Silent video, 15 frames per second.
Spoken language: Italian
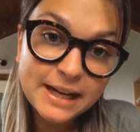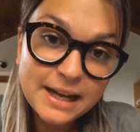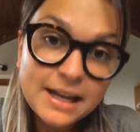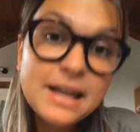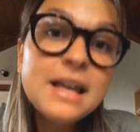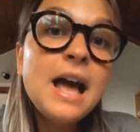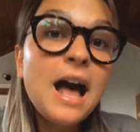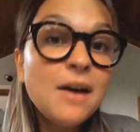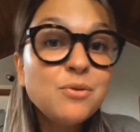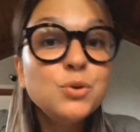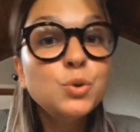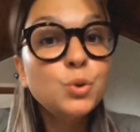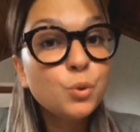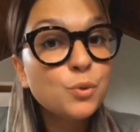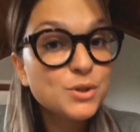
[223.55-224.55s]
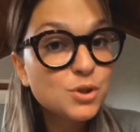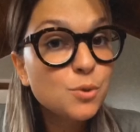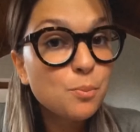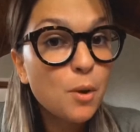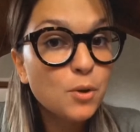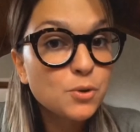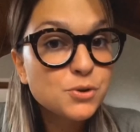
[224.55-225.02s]
ha avuto questo
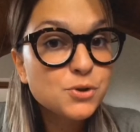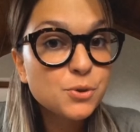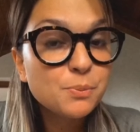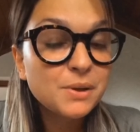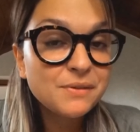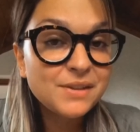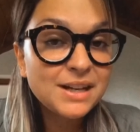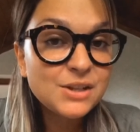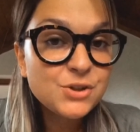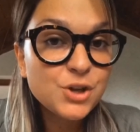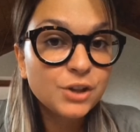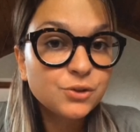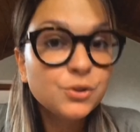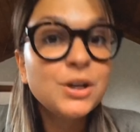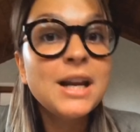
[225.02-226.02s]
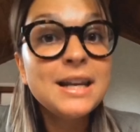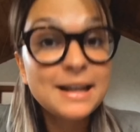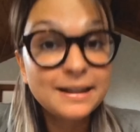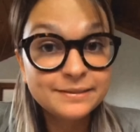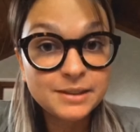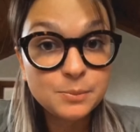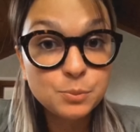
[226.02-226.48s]
posto privilegiato
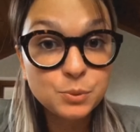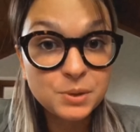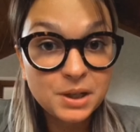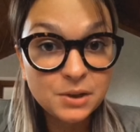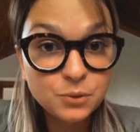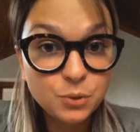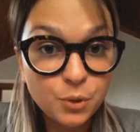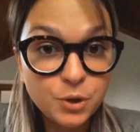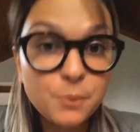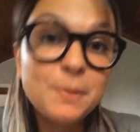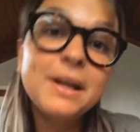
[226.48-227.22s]
nell'antipurgatorio,